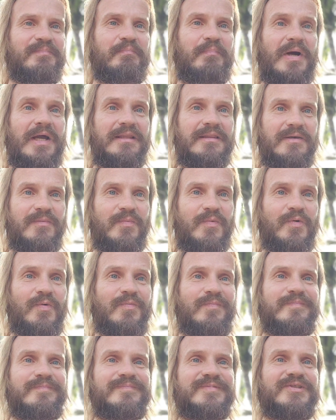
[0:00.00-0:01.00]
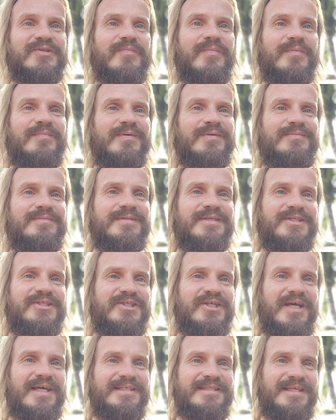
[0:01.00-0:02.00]
Поэтому, чтобы быть в
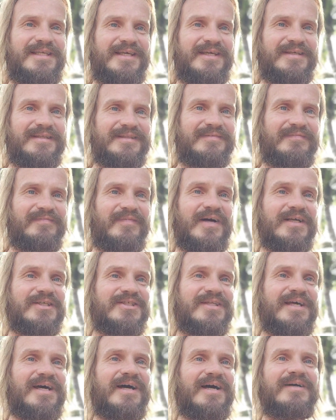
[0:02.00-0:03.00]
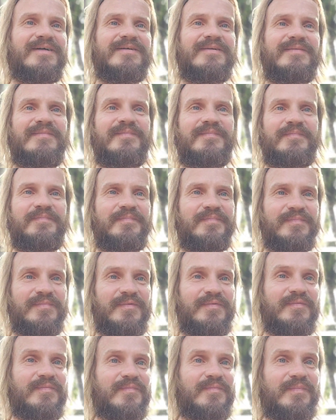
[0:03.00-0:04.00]
сейчасти, важно
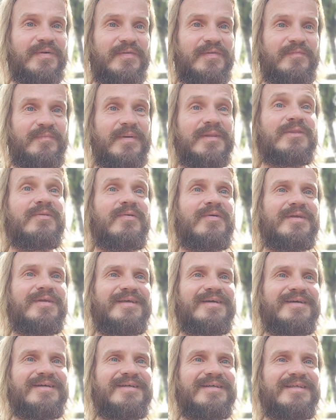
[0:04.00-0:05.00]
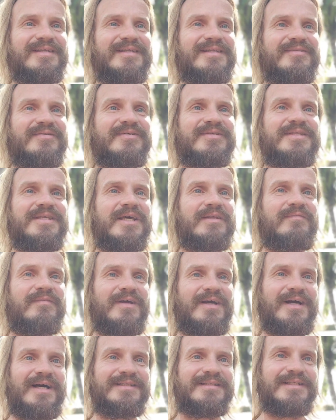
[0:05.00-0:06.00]
ну, быть в потоке. То есть не
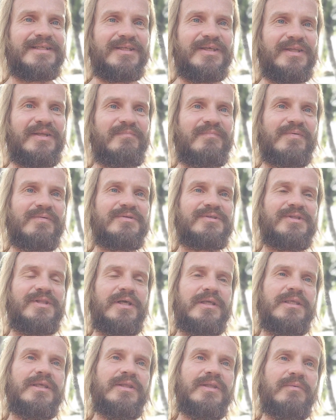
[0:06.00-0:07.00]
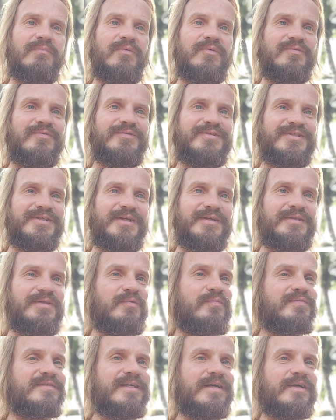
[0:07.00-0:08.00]
отвлекаться ни на прошлое, ни на будущее.
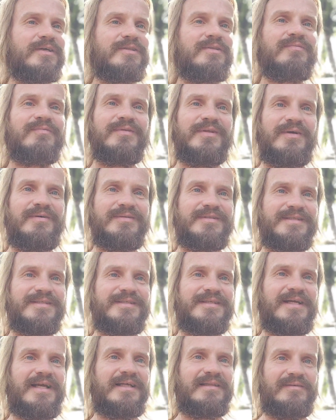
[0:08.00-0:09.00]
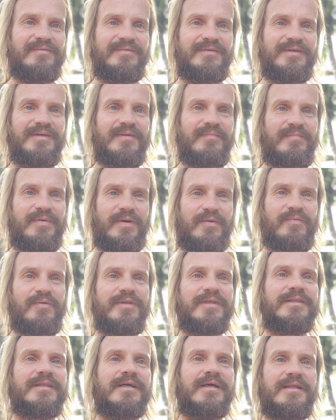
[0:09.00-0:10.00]
Не у всех это удается сразу
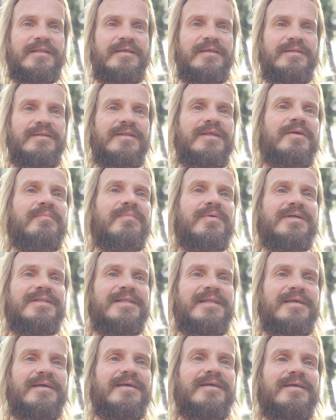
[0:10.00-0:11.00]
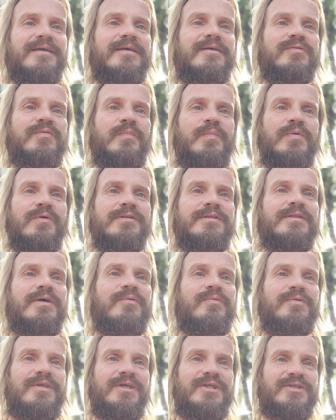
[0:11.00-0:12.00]
приходят картинки, мысли. Ну, просто
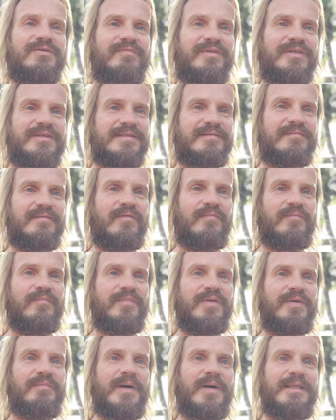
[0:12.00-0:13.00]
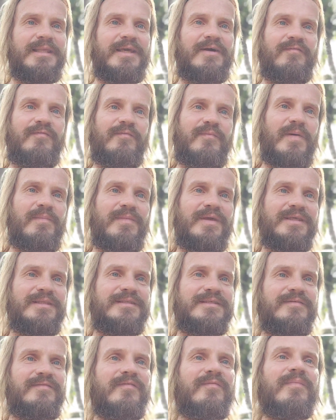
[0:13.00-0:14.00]
удерживайте свое внимание в
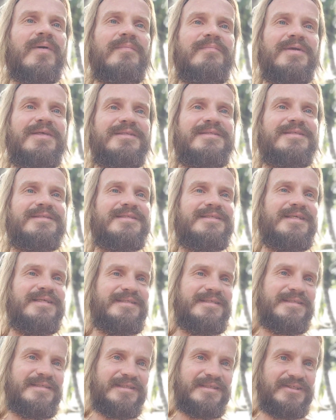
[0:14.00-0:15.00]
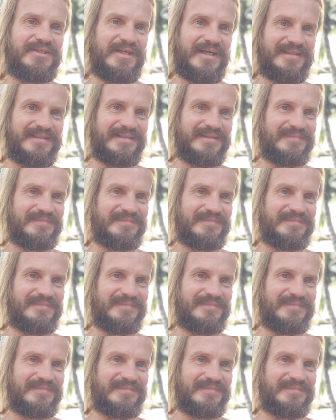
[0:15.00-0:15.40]
моменте, в моменте здесь и сейчас.